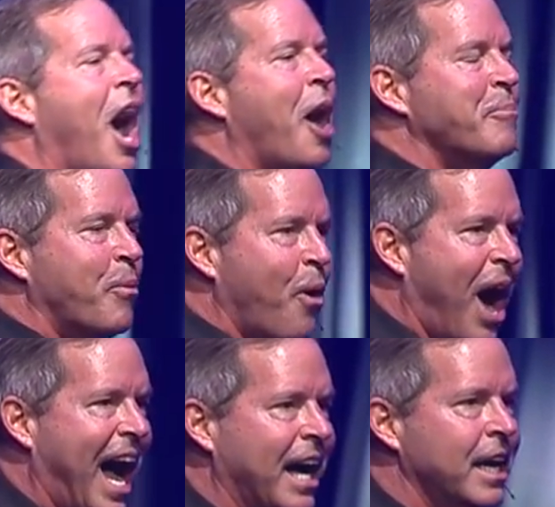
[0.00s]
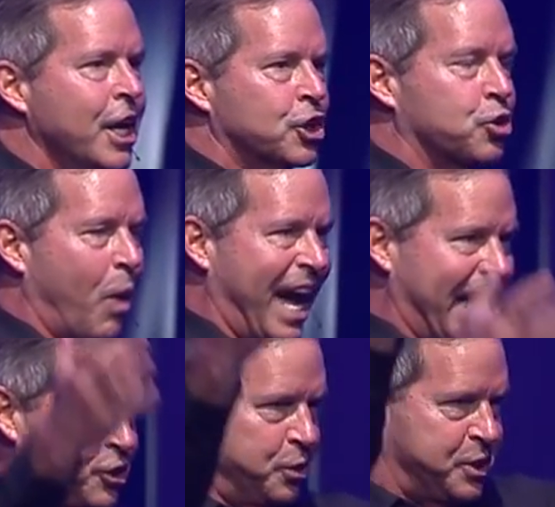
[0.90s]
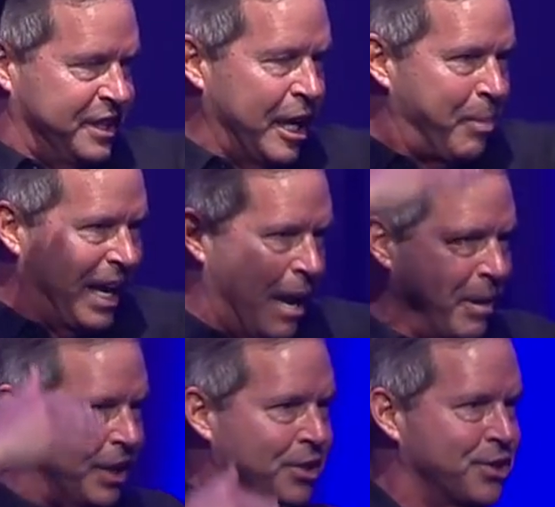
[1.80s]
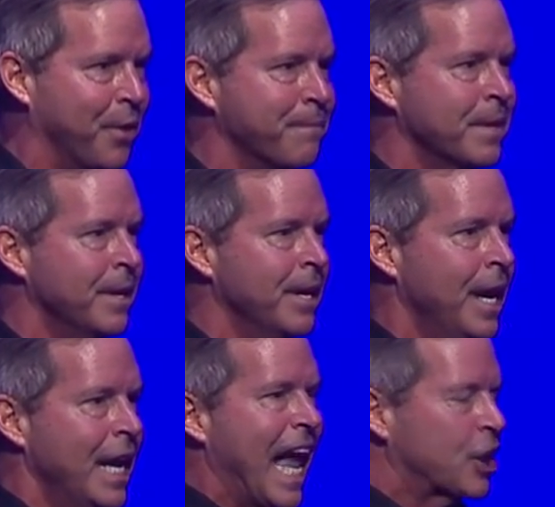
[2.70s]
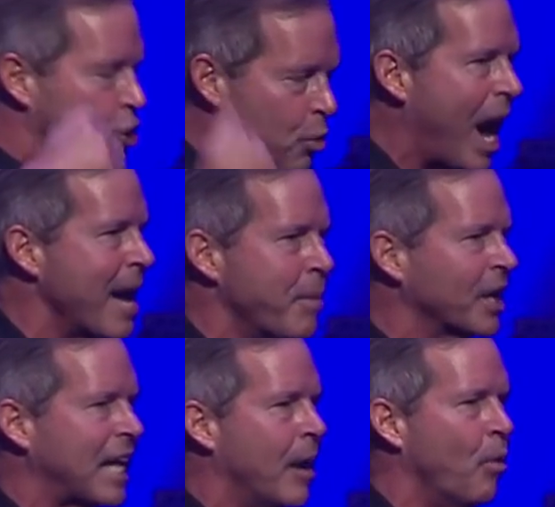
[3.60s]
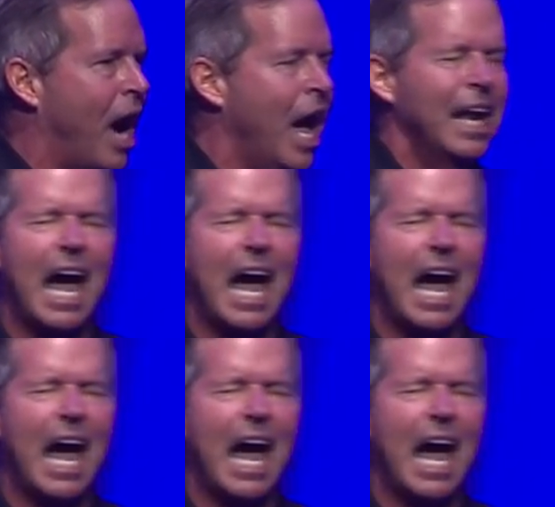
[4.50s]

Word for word: en moi soit ressuscité par la main de Dieu. La joie est morte en moi.